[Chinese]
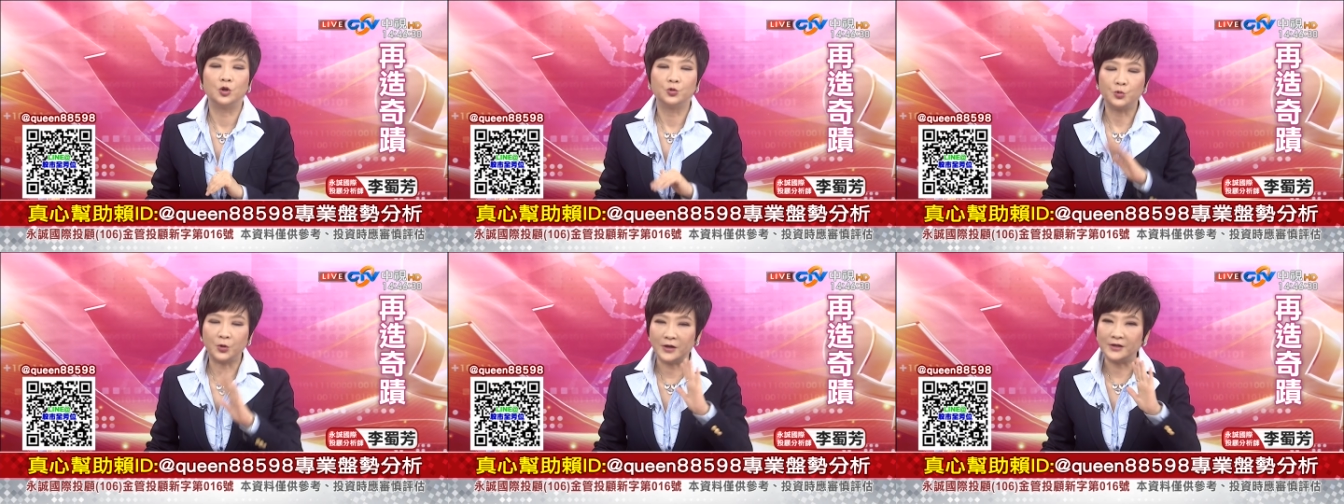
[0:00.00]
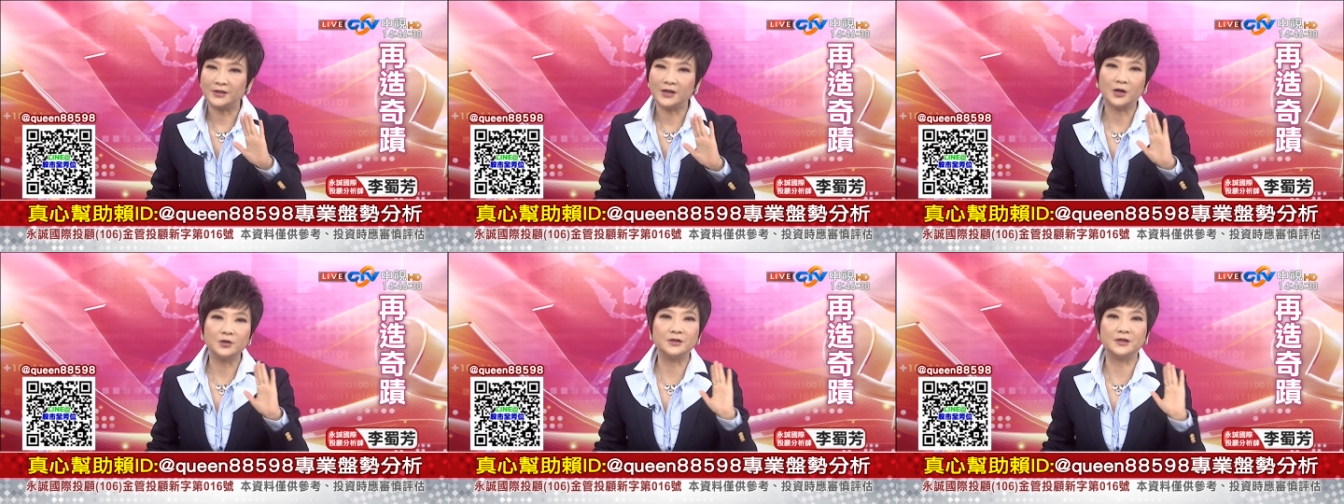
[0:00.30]

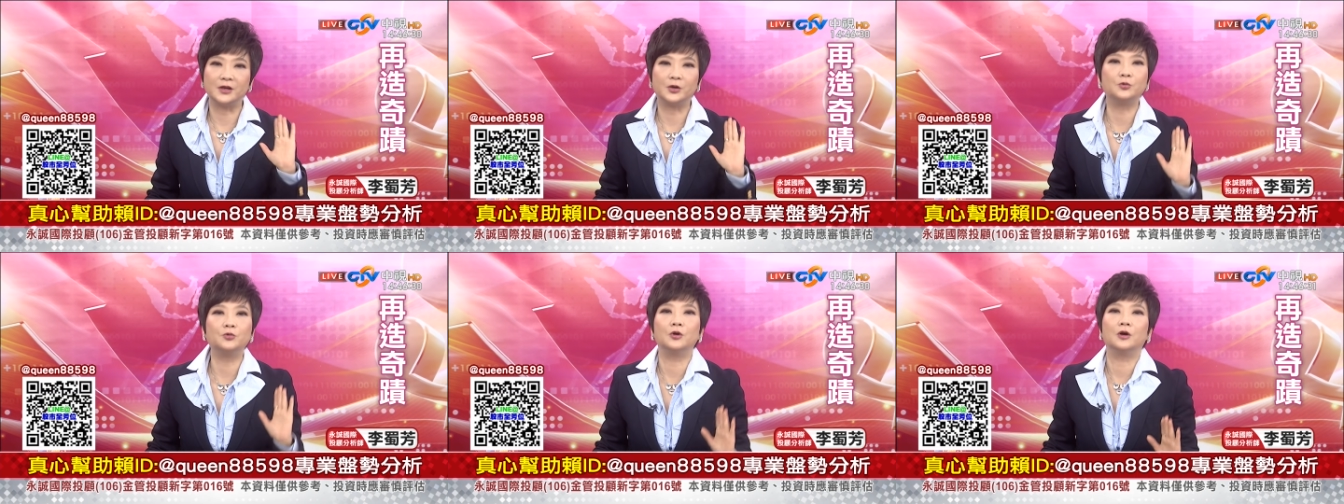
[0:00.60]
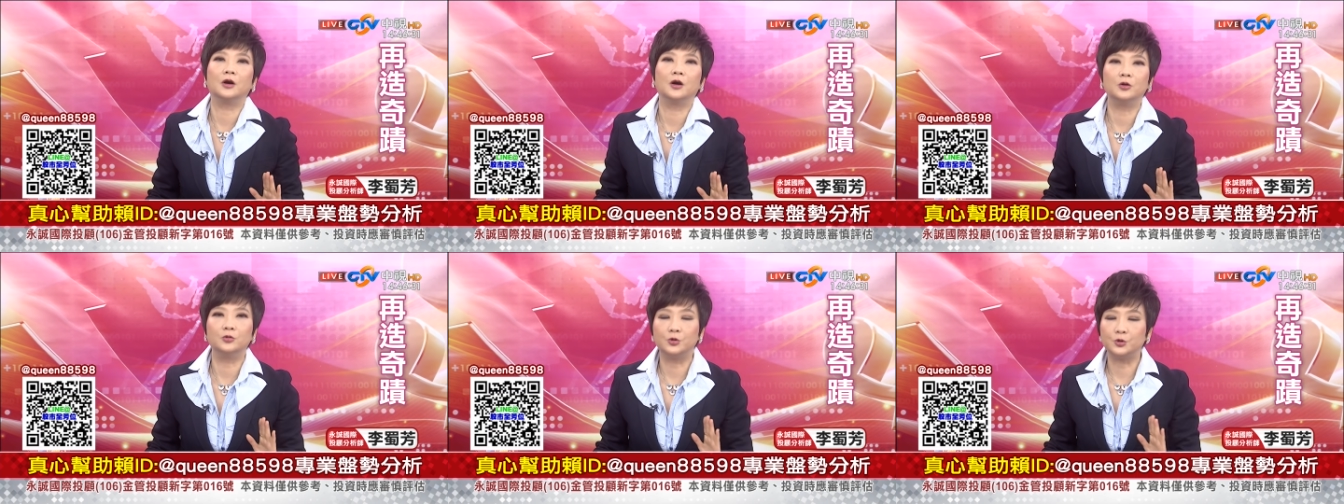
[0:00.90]
元宵节
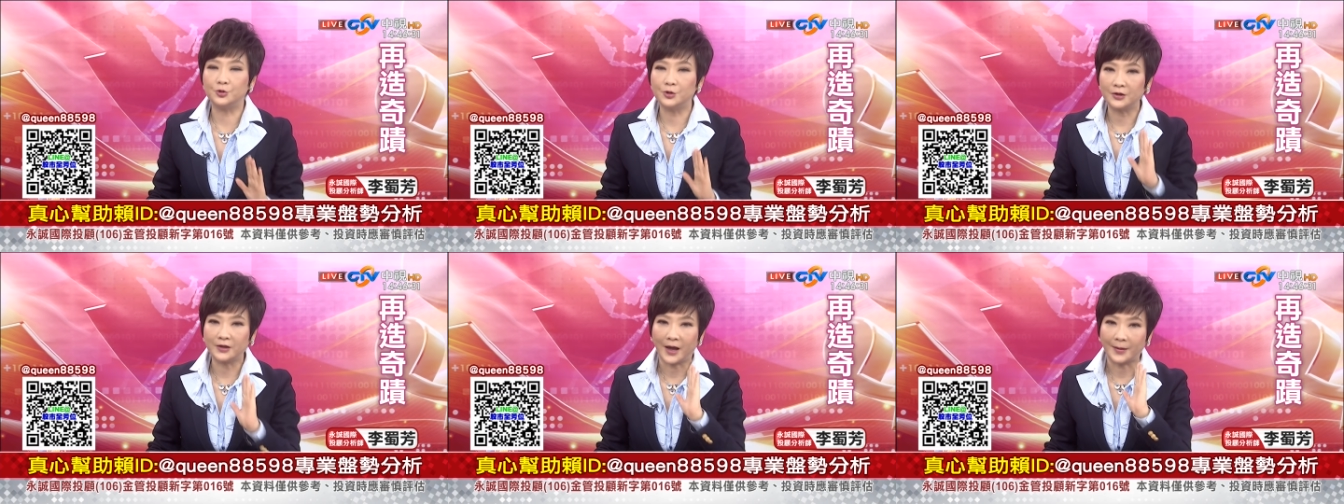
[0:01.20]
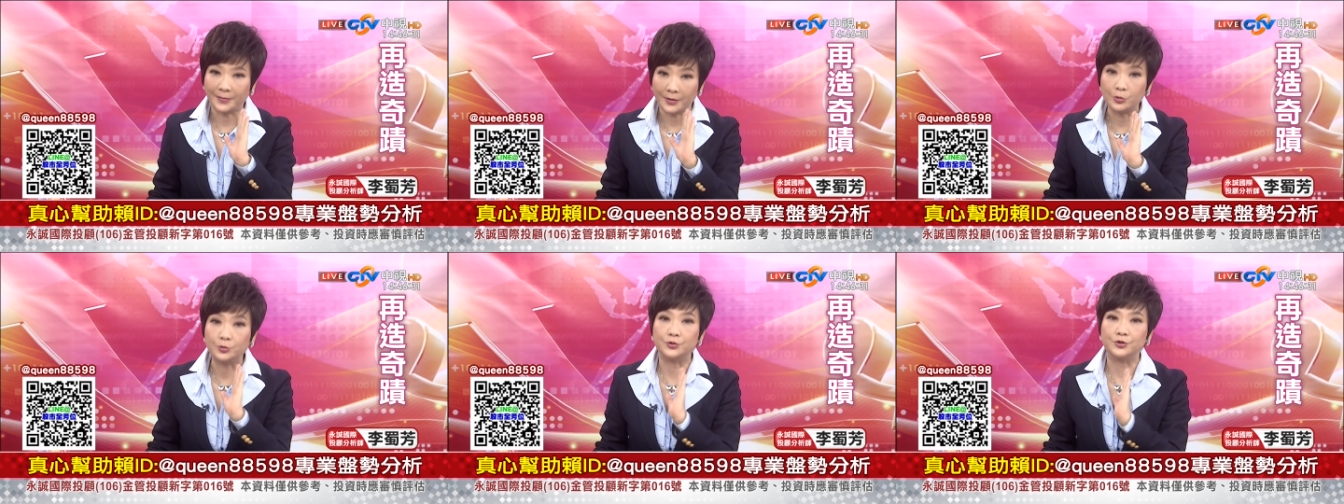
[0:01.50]
过后，我觉得
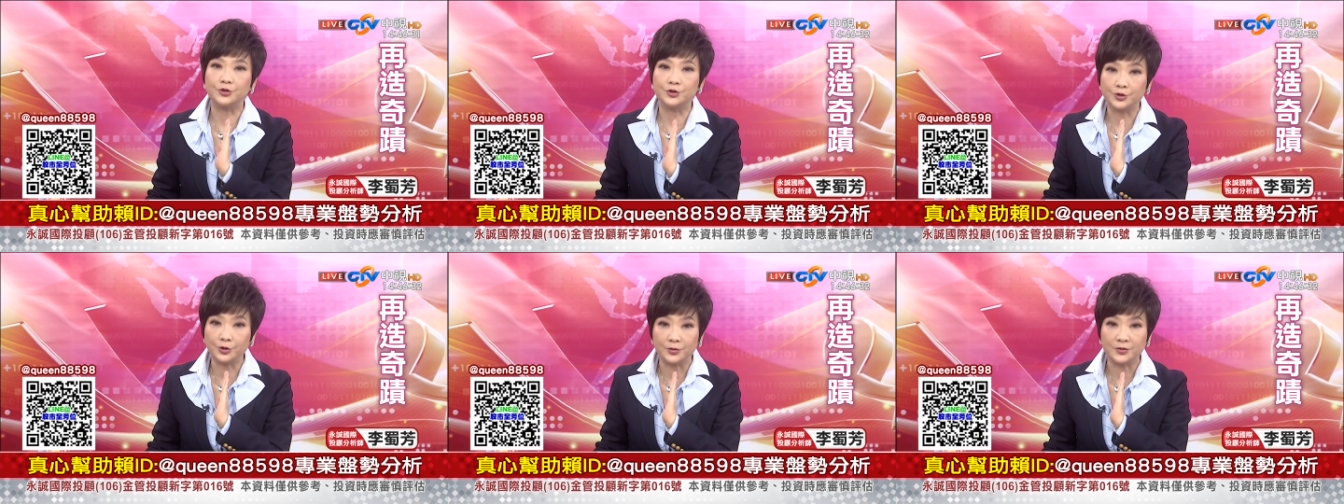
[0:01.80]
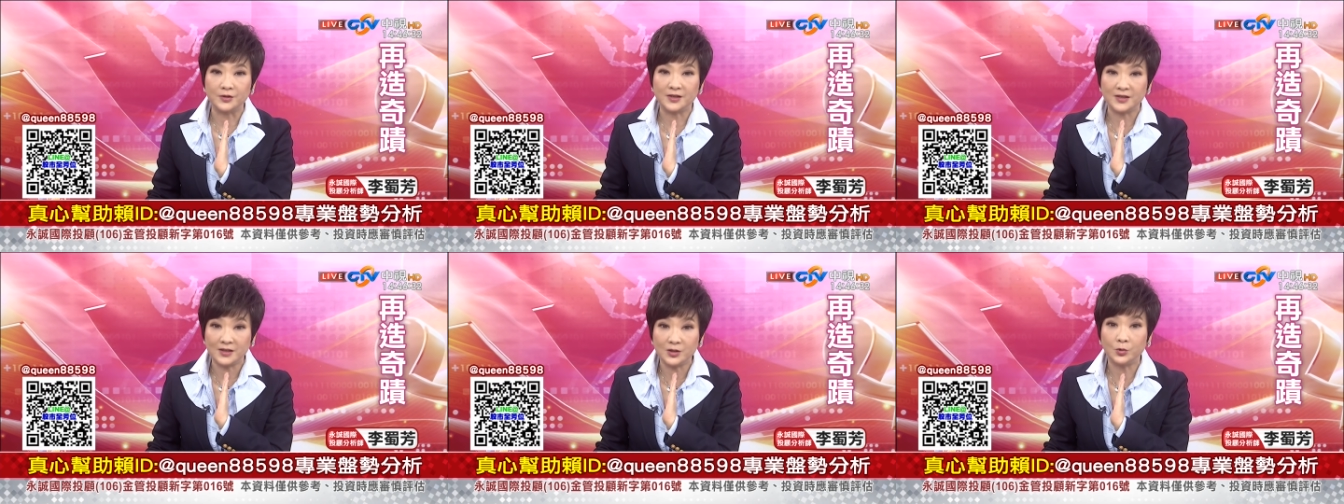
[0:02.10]
台北股市是有
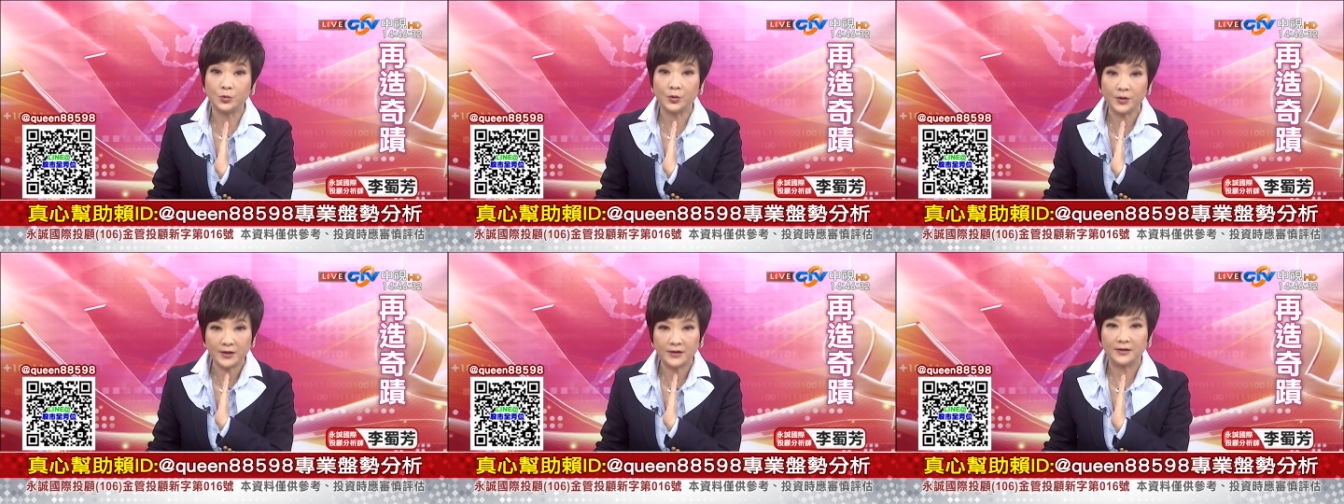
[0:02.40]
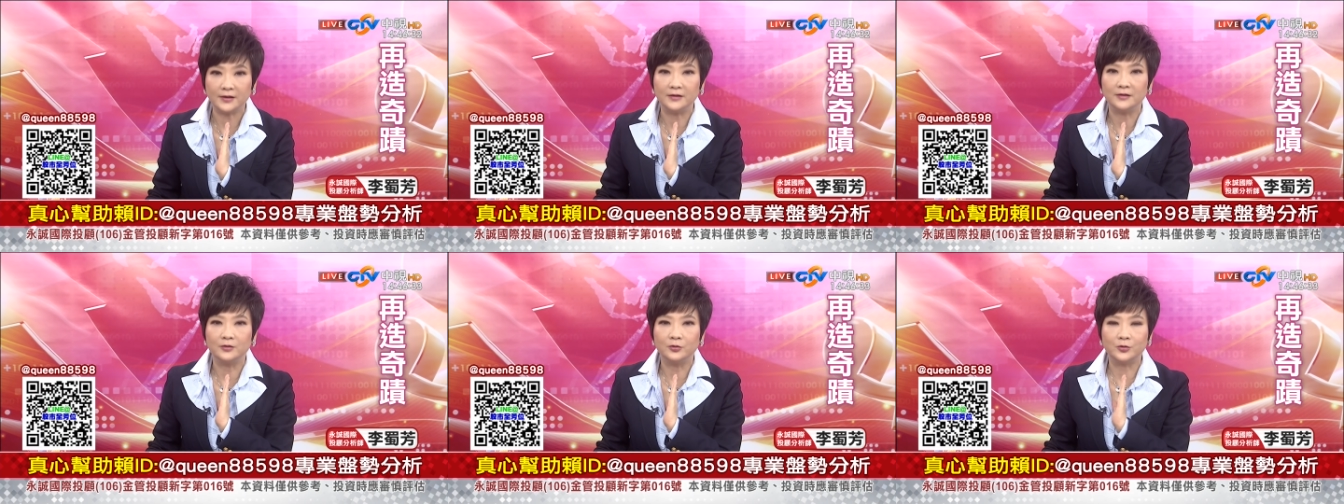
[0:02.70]
机会的。